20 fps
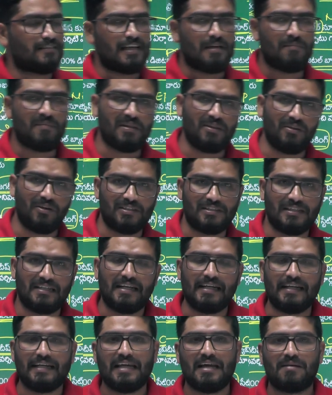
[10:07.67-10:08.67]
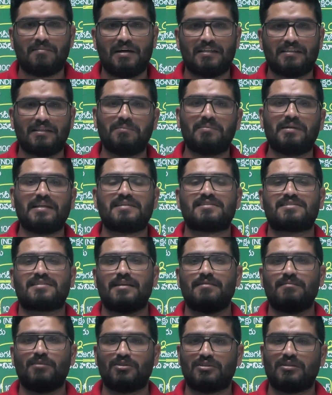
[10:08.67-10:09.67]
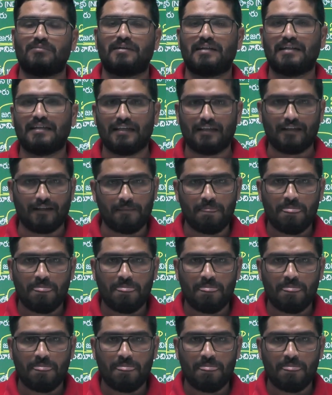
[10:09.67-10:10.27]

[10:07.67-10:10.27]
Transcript: స్కీమ్ ఎందుకు ఇచ్చినట్టు ఇండియా మాత్రం డిజిటల్ మొత్తం అంటే